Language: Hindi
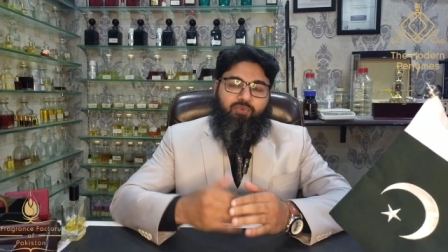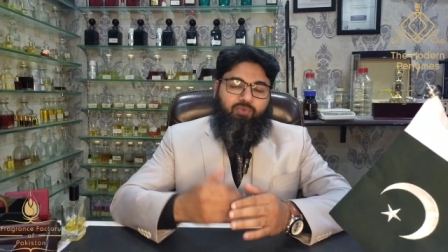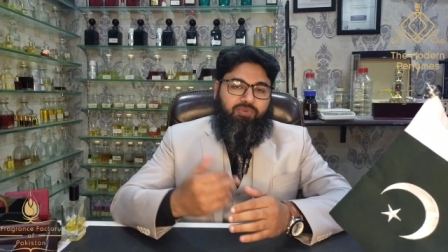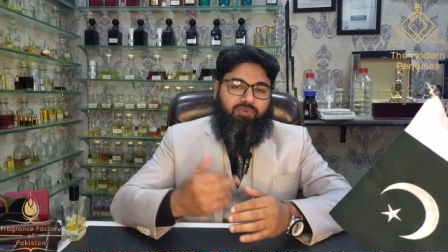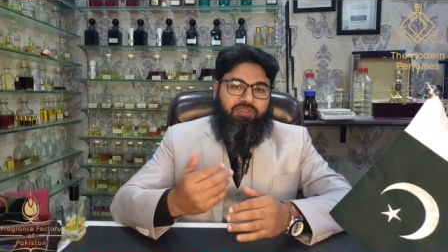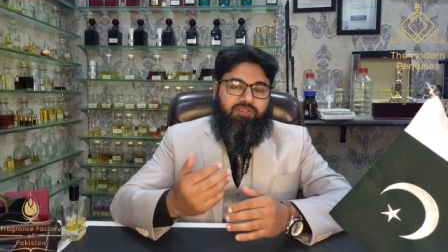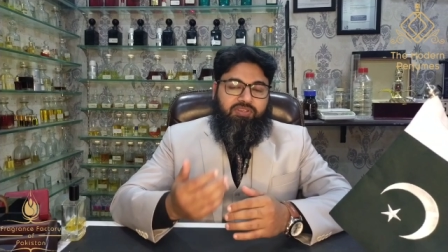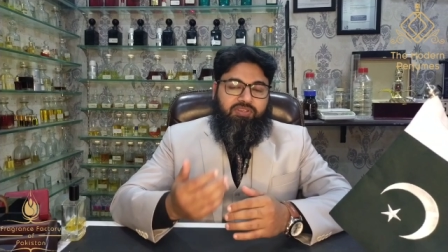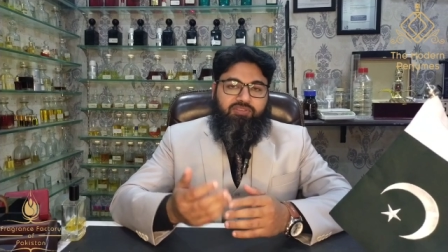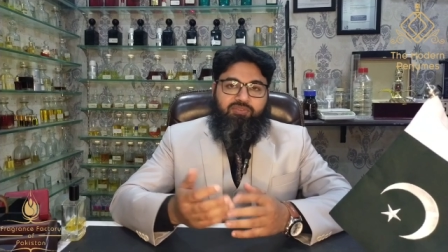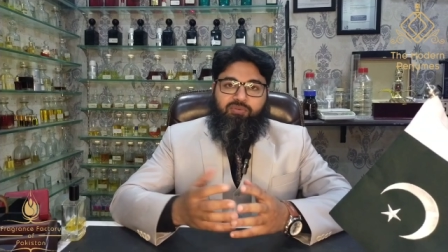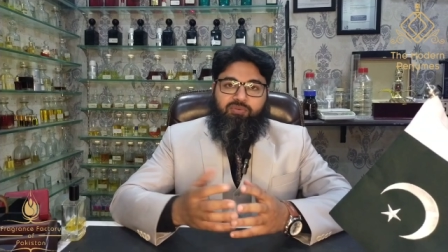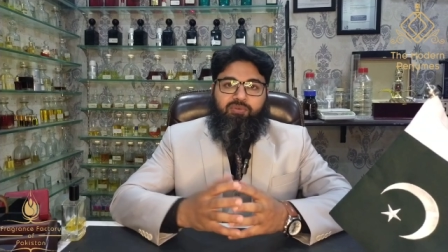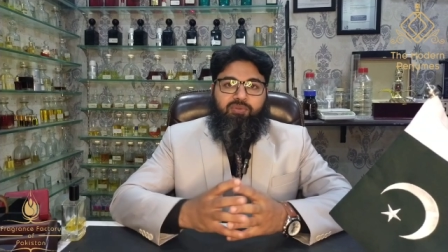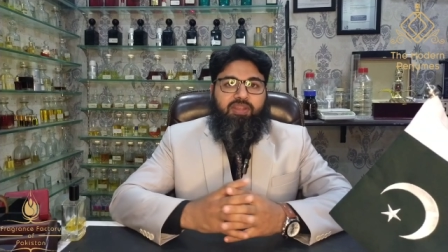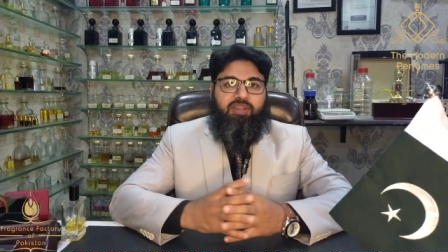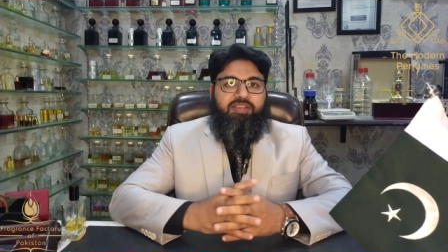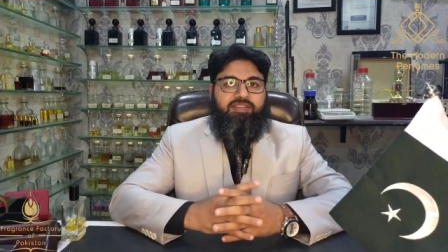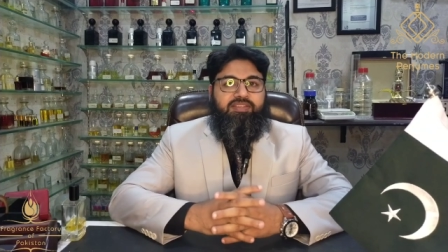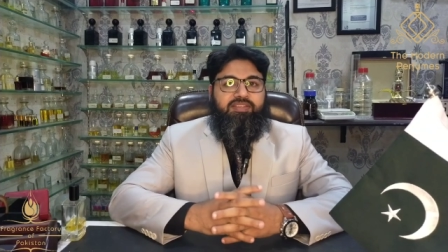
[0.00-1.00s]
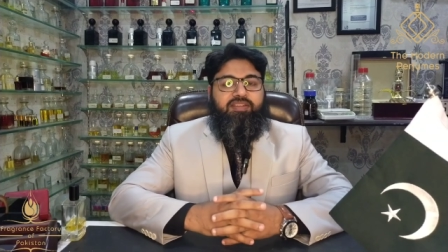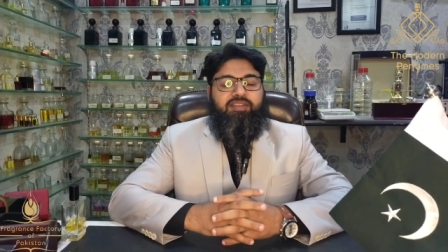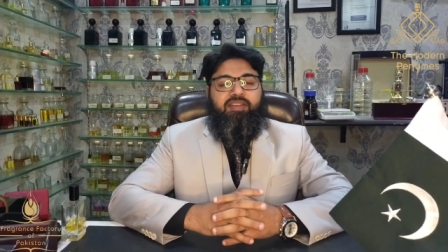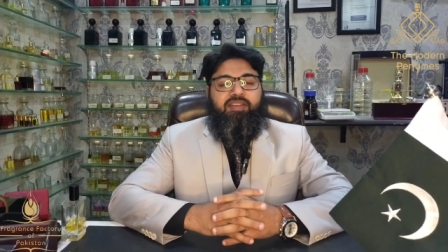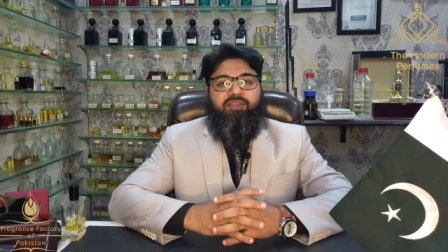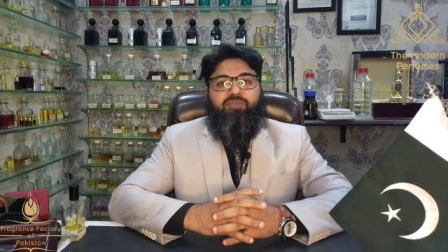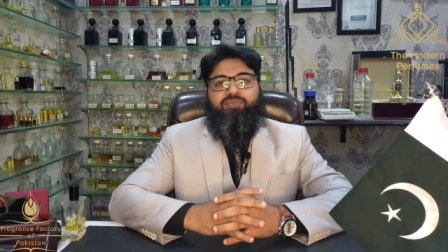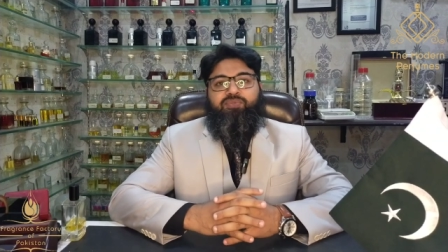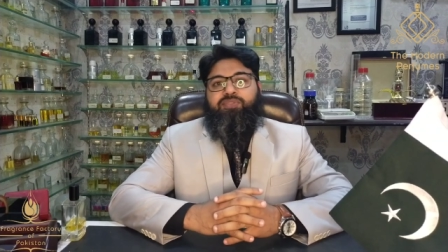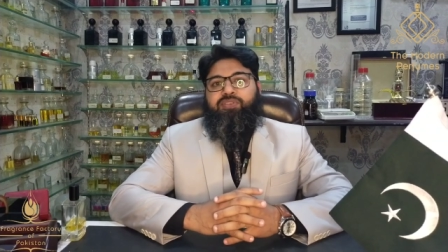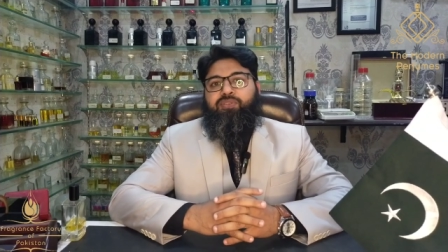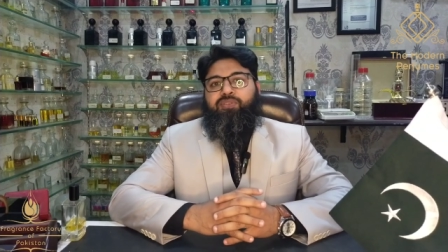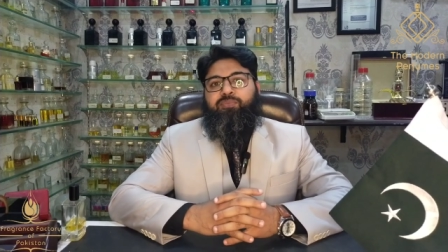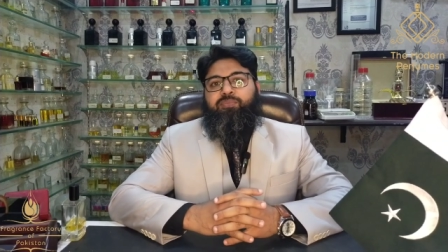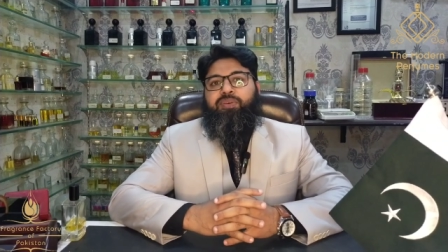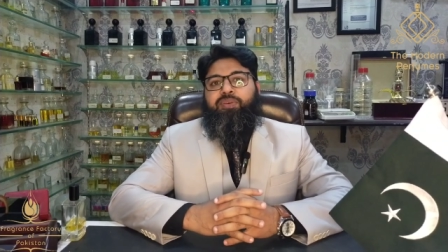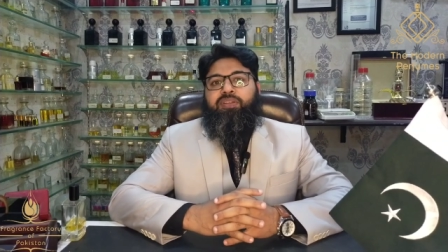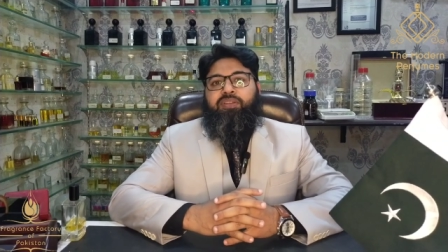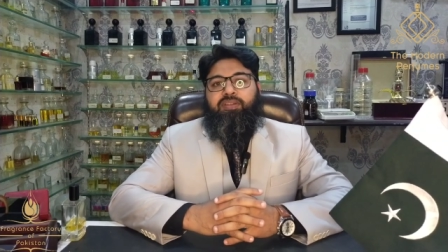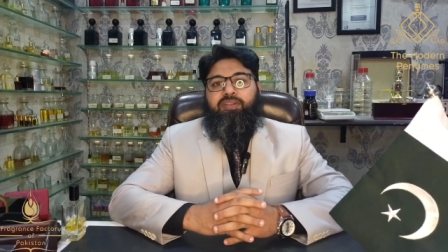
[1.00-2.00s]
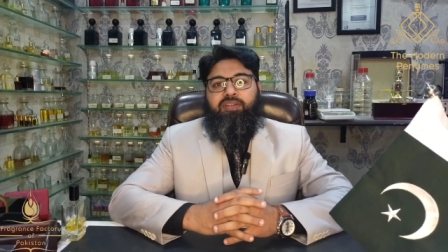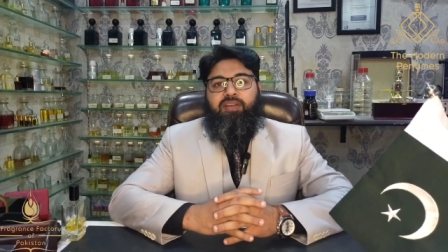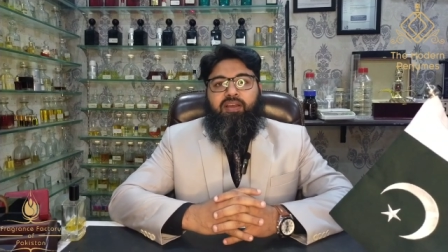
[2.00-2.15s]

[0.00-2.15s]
उनकी जो कलेक्शन है उसके ऊपर